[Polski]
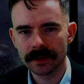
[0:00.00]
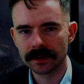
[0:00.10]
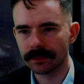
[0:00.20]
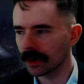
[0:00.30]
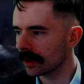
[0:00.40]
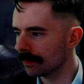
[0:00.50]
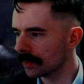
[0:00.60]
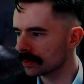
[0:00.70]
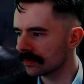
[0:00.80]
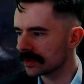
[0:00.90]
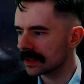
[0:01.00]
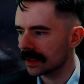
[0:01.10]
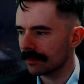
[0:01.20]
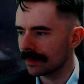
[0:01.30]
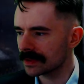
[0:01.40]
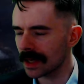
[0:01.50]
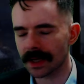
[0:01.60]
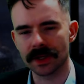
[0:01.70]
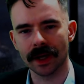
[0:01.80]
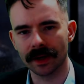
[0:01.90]
Z mojego punktu widzenia mam
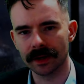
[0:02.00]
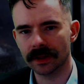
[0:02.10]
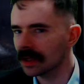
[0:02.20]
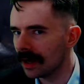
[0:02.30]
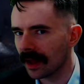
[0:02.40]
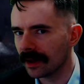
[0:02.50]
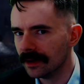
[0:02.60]
zasięg i tyle.